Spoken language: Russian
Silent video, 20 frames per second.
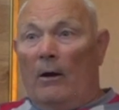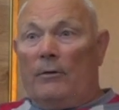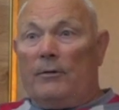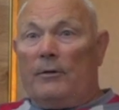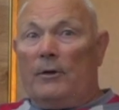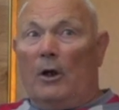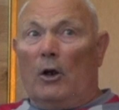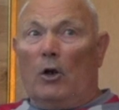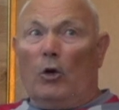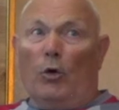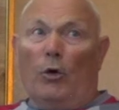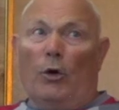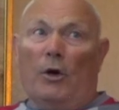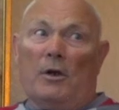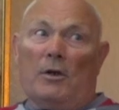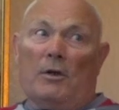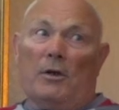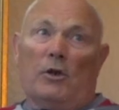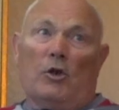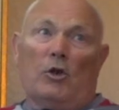
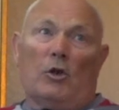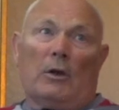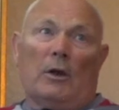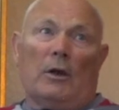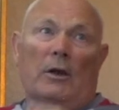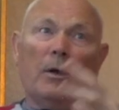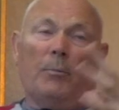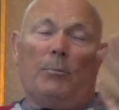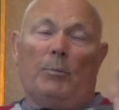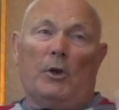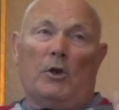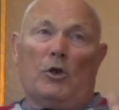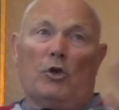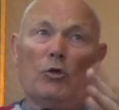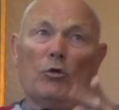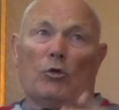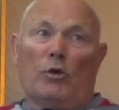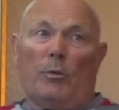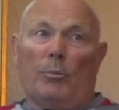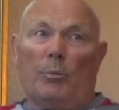Второе, значит, когда
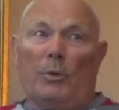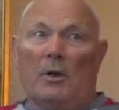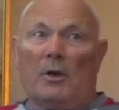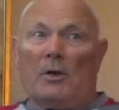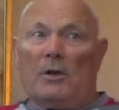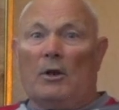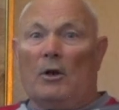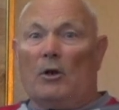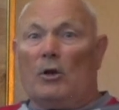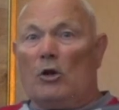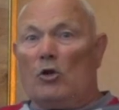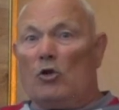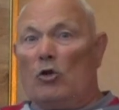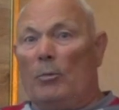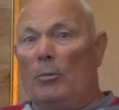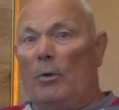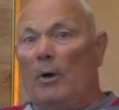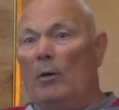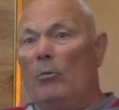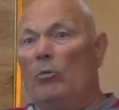печень уже перестает
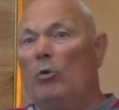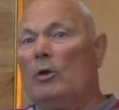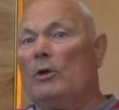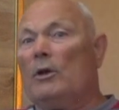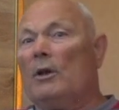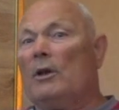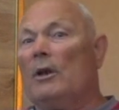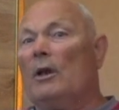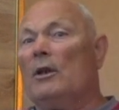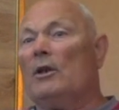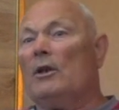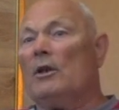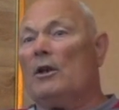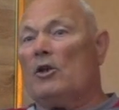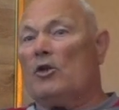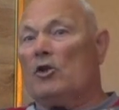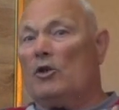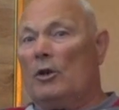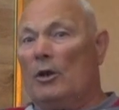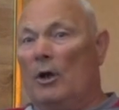особо работать, они
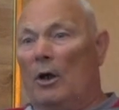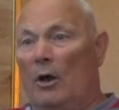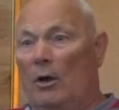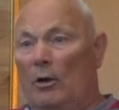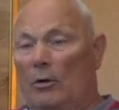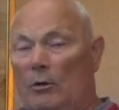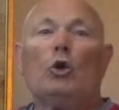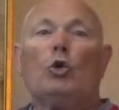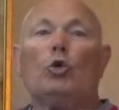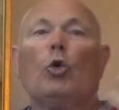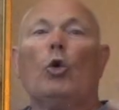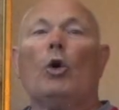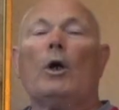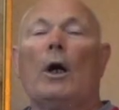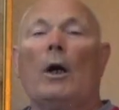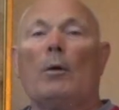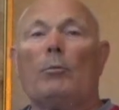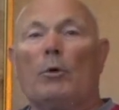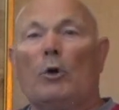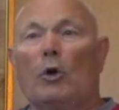начинают
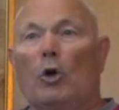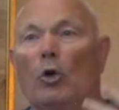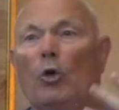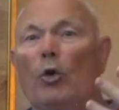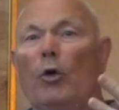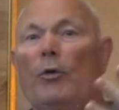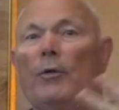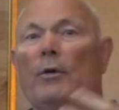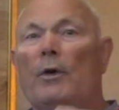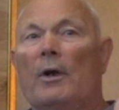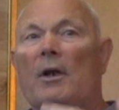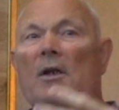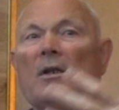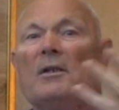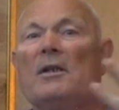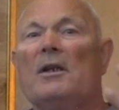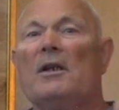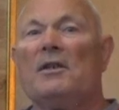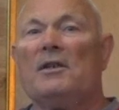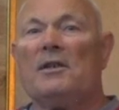током крови
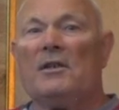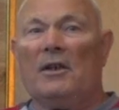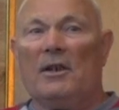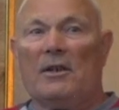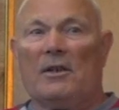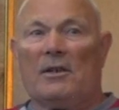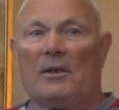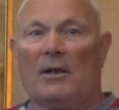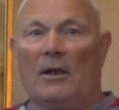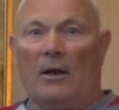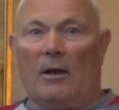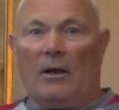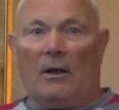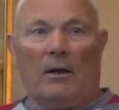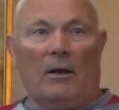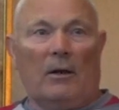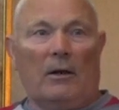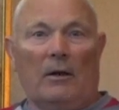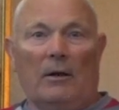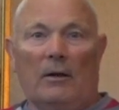разноситься
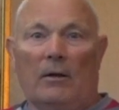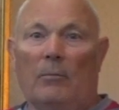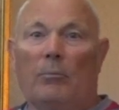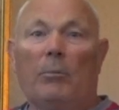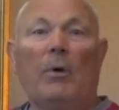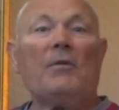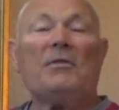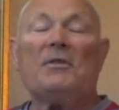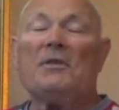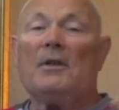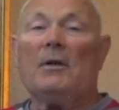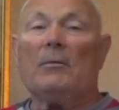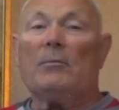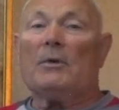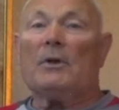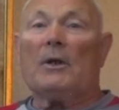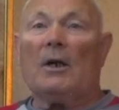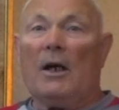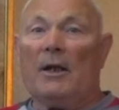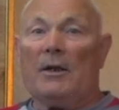э, по всем
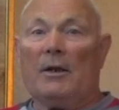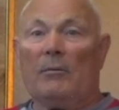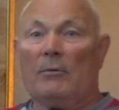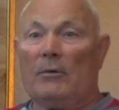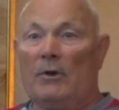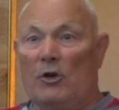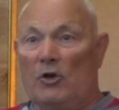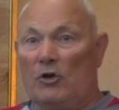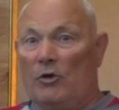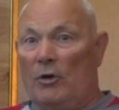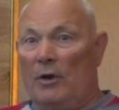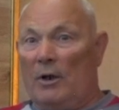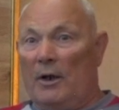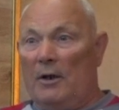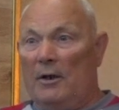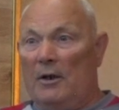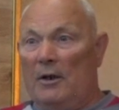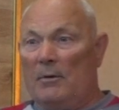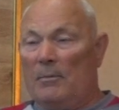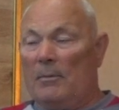тканям нашего
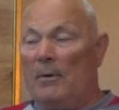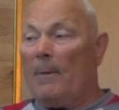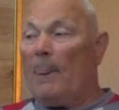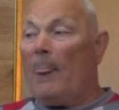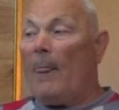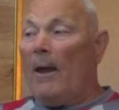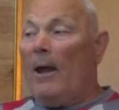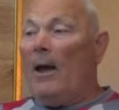организма.